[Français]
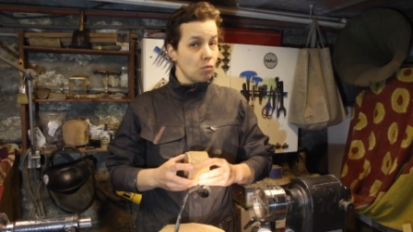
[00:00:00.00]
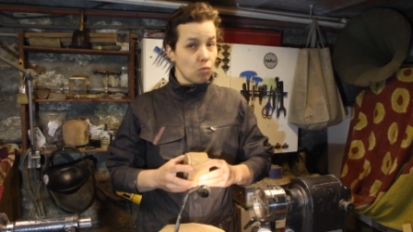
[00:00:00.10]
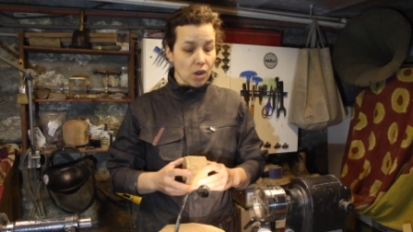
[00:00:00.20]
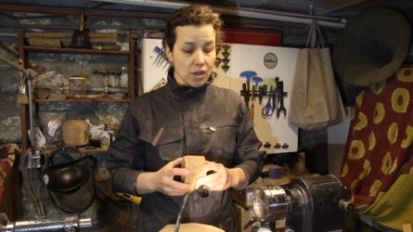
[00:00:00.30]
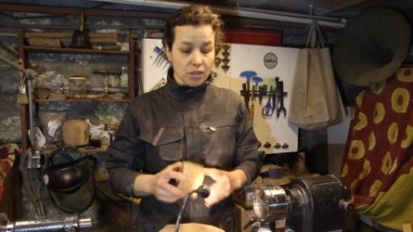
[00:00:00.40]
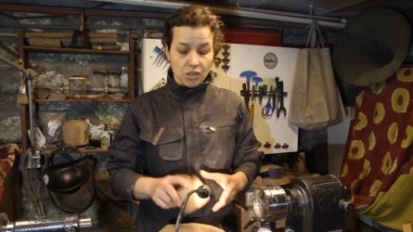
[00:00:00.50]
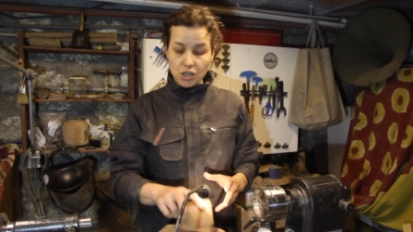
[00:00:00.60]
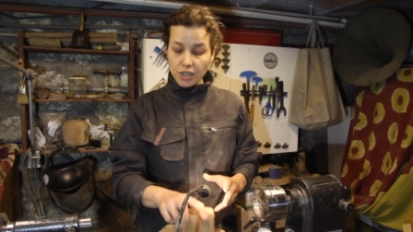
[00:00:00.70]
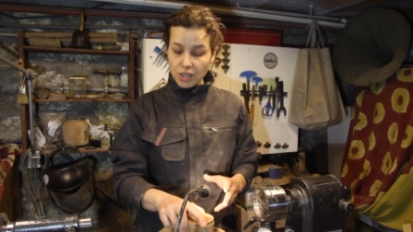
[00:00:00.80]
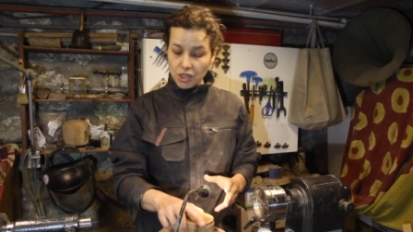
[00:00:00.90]
Moi,
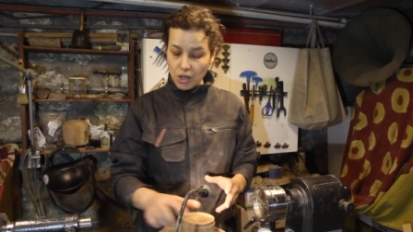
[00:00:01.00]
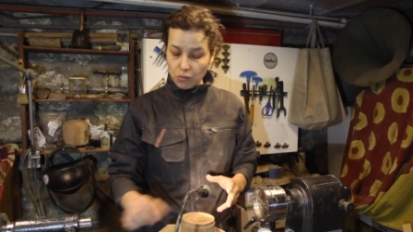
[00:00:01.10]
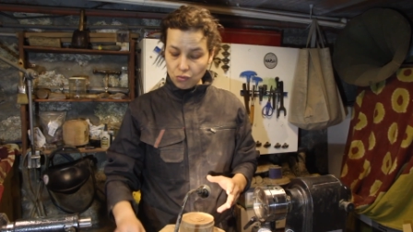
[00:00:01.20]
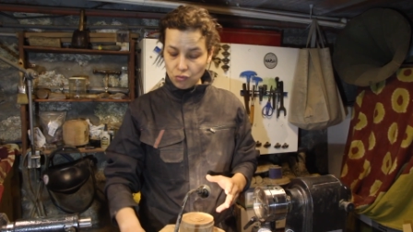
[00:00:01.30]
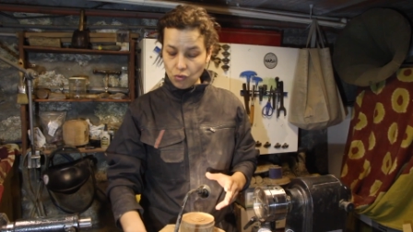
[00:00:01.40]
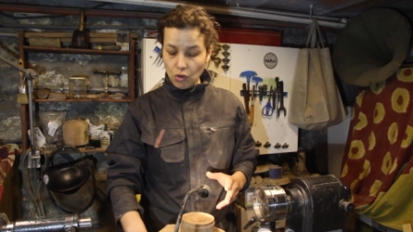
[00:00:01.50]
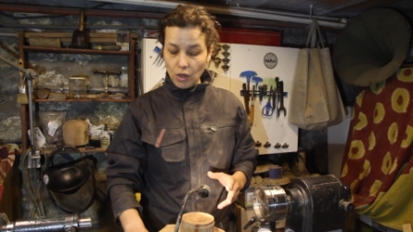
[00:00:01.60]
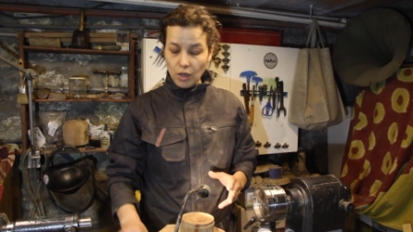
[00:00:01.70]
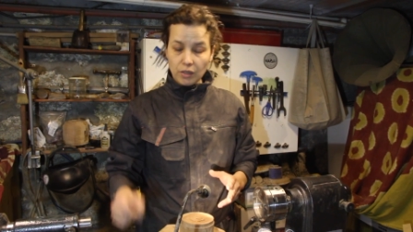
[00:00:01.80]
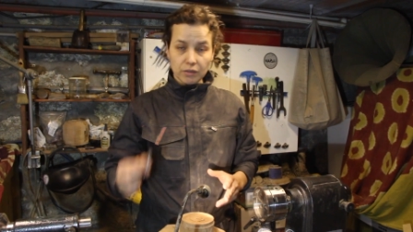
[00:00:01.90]
j'ai déjà eu
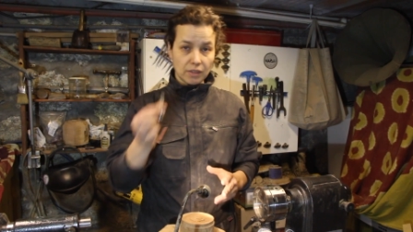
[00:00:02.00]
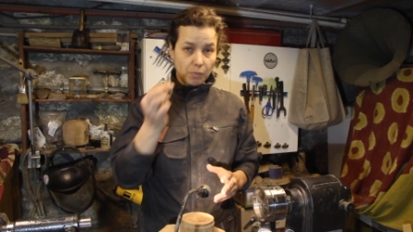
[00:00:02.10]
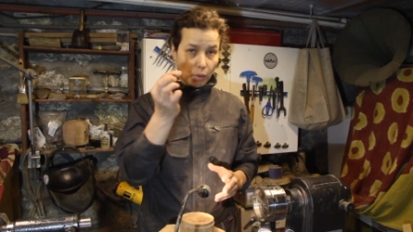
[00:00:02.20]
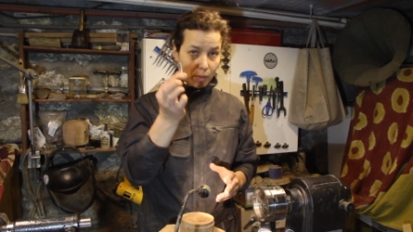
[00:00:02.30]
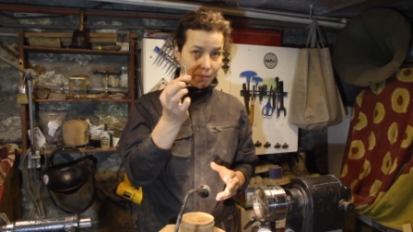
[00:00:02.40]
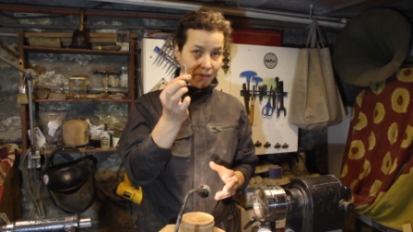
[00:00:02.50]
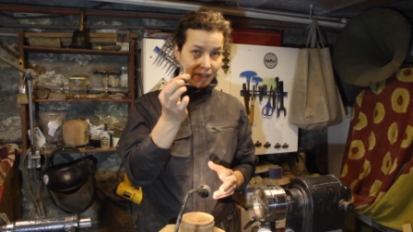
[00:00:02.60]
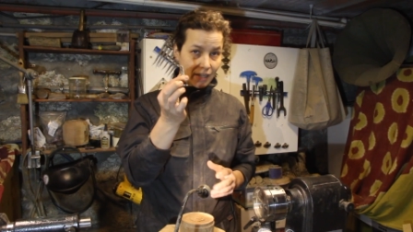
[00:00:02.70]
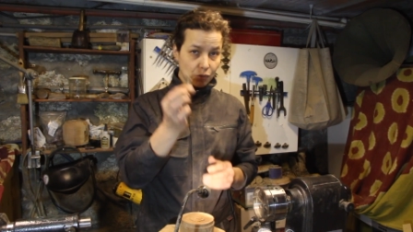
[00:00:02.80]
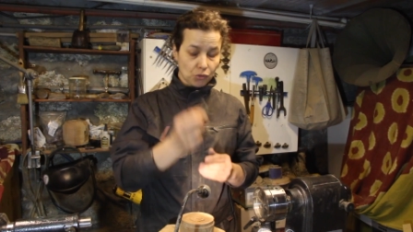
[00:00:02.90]
des problèmes
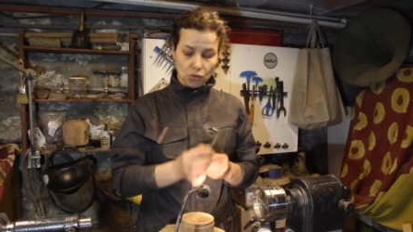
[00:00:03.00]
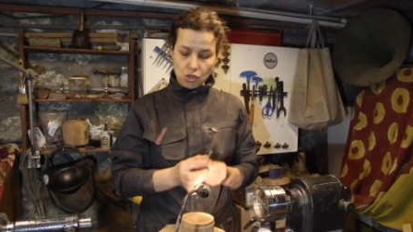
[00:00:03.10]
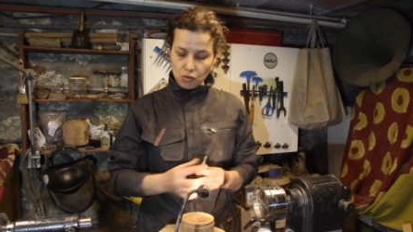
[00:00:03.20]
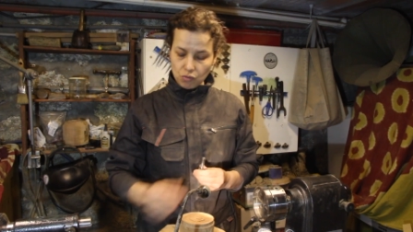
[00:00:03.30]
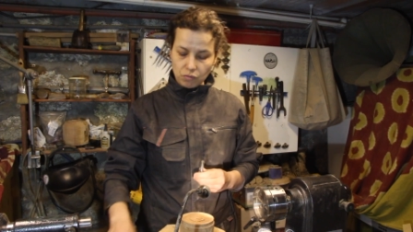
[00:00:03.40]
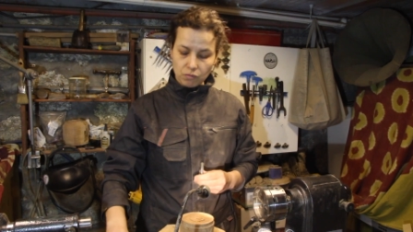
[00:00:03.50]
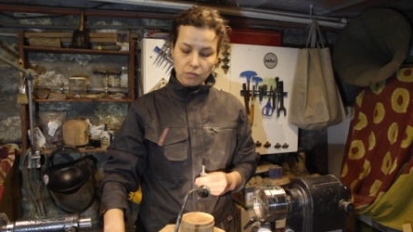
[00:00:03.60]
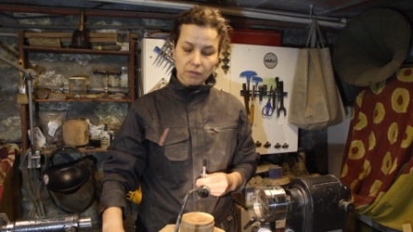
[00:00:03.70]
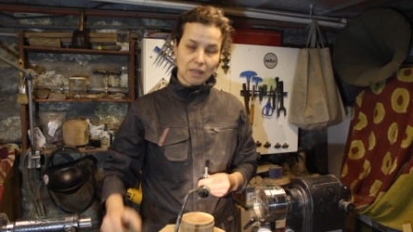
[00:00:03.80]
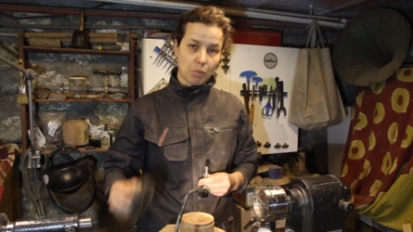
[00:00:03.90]
avec la queue de cochon,
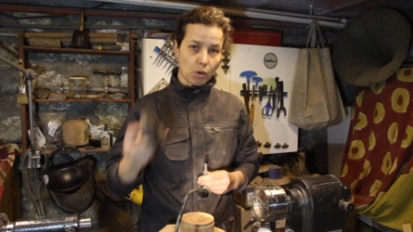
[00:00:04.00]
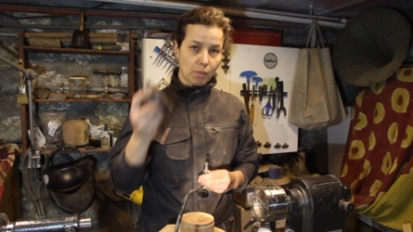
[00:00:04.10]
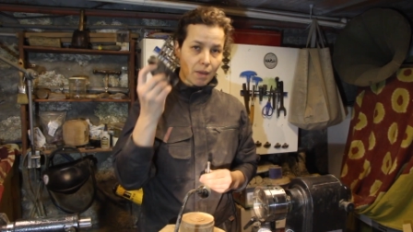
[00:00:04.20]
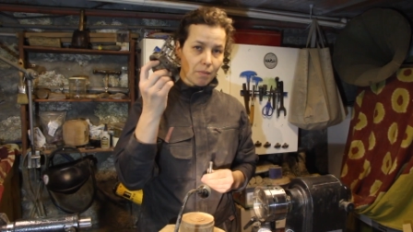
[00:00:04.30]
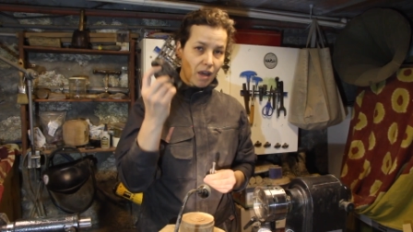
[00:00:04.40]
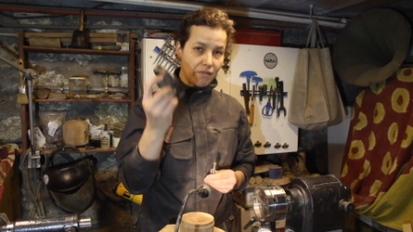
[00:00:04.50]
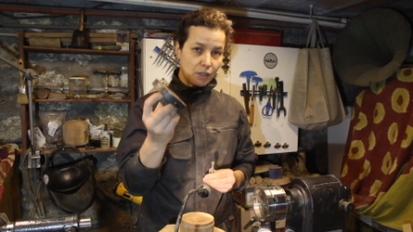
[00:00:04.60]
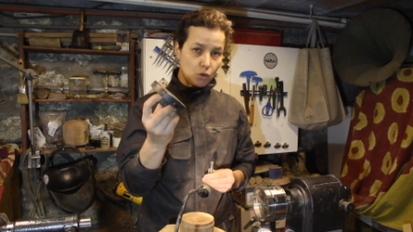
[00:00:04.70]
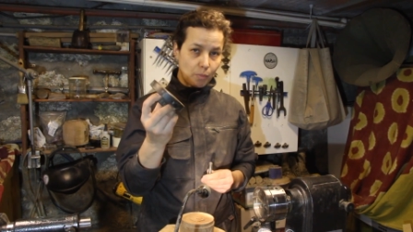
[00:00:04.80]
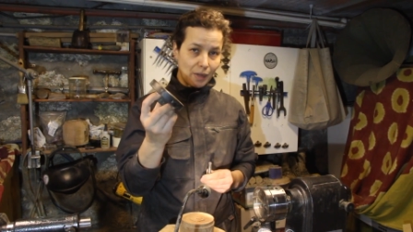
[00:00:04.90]
des problèmes
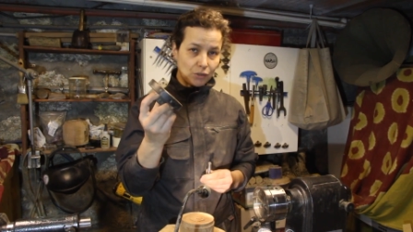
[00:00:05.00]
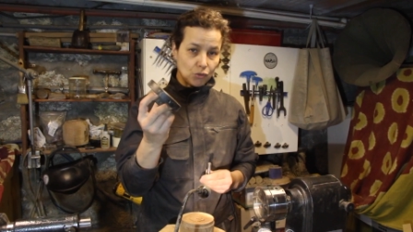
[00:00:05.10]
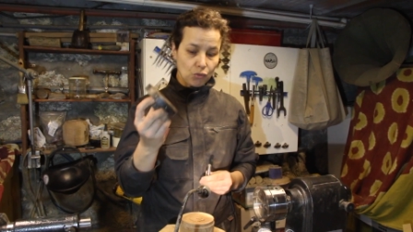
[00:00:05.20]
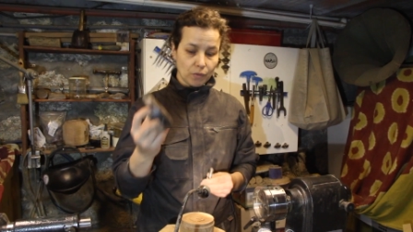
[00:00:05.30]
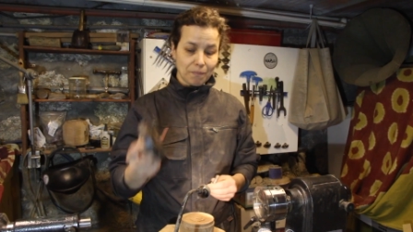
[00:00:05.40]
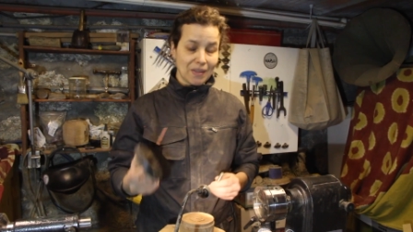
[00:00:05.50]
avec le plateau,